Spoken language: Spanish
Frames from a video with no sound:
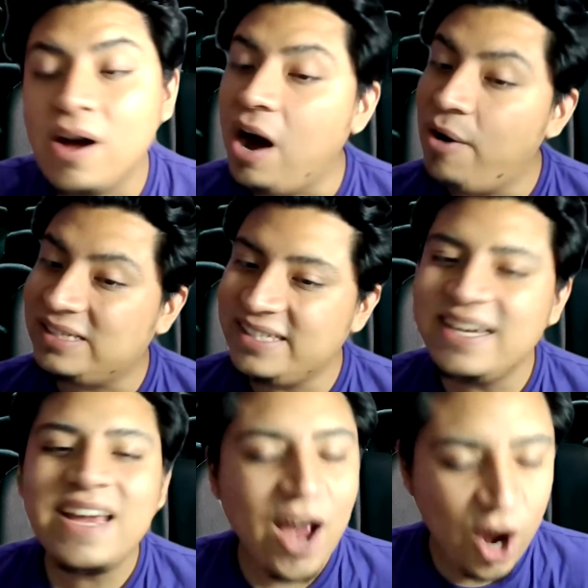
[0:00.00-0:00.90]
Ahora
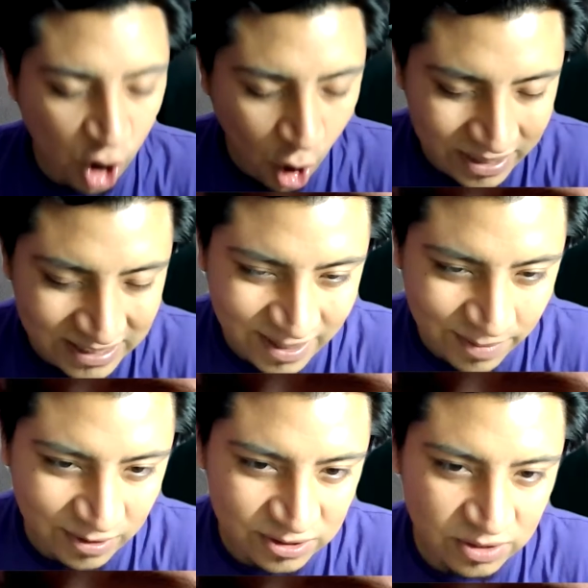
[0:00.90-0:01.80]
sí,
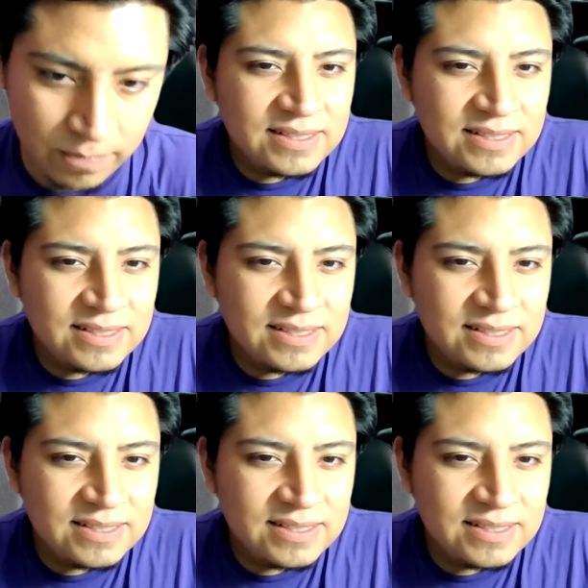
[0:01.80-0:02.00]
Comencemos.